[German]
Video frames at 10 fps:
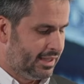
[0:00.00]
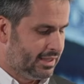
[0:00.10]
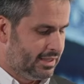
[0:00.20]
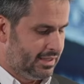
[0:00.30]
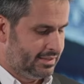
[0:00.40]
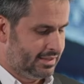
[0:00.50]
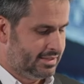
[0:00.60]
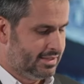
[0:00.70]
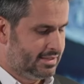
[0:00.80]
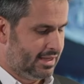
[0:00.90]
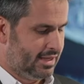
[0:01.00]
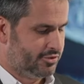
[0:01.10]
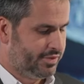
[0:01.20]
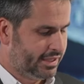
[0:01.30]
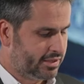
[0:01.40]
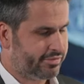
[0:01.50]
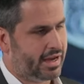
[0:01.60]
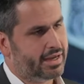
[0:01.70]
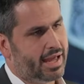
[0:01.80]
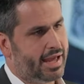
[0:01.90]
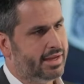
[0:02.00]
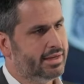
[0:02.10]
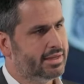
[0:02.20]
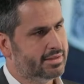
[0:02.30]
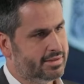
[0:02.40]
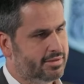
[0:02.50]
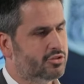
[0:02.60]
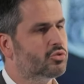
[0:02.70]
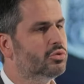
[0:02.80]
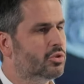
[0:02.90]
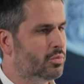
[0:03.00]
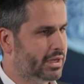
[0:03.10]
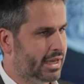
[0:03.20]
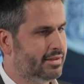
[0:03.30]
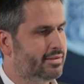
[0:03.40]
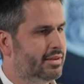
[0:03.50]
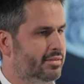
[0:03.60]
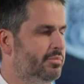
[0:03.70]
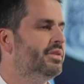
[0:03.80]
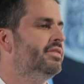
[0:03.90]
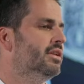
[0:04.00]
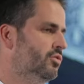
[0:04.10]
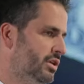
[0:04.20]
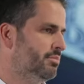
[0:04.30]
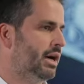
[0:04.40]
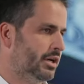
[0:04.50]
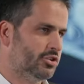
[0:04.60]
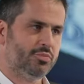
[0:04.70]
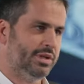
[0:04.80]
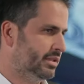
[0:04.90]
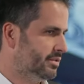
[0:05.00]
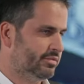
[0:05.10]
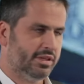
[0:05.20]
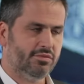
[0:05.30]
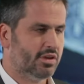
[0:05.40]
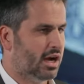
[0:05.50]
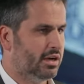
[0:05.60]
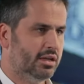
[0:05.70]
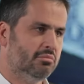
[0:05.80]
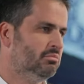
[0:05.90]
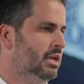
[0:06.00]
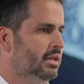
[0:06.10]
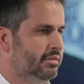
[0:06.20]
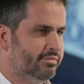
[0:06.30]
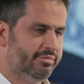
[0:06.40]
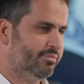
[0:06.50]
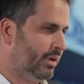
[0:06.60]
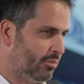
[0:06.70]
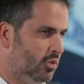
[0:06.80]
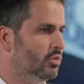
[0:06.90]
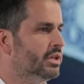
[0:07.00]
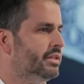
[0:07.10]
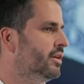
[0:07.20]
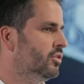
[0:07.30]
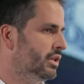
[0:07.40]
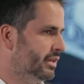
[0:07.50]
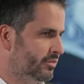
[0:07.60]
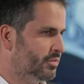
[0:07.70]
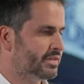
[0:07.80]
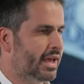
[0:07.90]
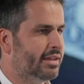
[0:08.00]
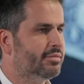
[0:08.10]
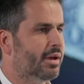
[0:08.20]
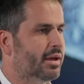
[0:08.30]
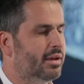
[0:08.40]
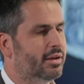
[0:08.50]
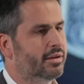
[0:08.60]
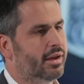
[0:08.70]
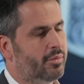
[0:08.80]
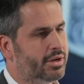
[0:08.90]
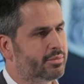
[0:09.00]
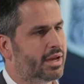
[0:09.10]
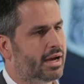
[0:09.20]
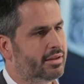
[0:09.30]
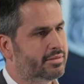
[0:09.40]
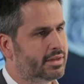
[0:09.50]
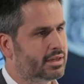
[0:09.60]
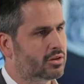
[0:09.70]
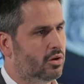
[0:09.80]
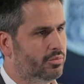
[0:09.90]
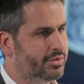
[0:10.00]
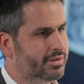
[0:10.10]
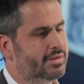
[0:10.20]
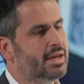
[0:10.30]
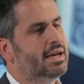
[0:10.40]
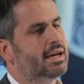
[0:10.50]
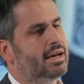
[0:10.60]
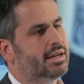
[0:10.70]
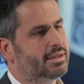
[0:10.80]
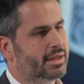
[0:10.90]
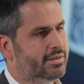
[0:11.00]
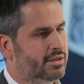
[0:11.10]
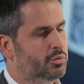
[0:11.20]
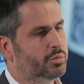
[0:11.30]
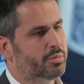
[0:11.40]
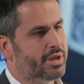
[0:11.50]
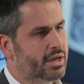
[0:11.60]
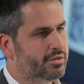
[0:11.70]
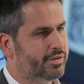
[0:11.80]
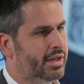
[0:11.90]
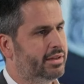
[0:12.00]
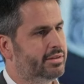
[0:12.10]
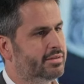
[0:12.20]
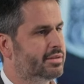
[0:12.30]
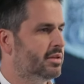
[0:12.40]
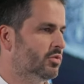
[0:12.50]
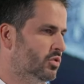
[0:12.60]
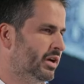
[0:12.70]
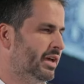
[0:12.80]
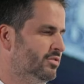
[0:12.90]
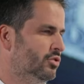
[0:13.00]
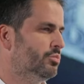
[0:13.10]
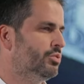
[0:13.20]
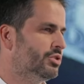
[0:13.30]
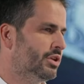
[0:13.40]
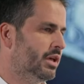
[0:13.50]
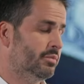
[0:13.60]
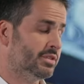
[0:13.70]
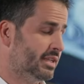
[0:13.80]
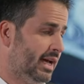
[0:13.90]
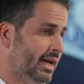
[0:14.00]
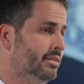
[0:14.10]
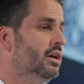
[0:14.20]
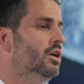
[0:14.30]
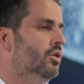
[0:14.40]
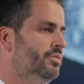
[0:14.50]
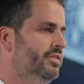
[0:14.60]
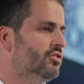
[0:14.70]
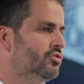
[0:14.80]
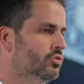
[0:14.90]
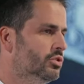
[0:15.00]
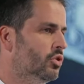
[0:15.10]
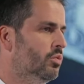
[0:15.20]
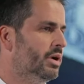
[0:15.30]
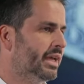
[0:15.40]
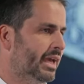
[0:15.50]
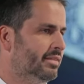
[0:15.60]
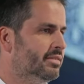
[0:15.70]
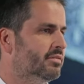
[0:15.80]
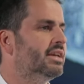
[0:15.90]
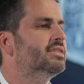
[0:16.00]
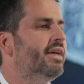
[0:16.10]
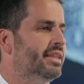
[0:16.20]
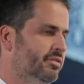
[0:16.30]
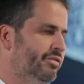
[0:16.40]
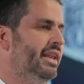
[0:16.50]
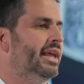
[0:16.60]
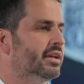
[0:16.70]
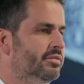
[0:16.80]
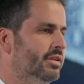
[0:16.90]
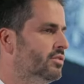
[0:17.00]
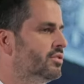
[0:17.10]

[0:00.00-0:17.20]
Naja, das ist eine schwierige Frage. Eigentlich ist diese Schuldenobergrenze ist ein bisschen natürlich ein Machtspiel. Das sehen wir alle paar Monate oder zumindest ein, zwei, äh, einmal im Jahr circa kommt das. Äh, da geht es dann immer um die Mehrheitsverhältnisse im Kongress oder äh, im, Senat, ob diese Schuldenobergrenze quasi weiter verlängert wird.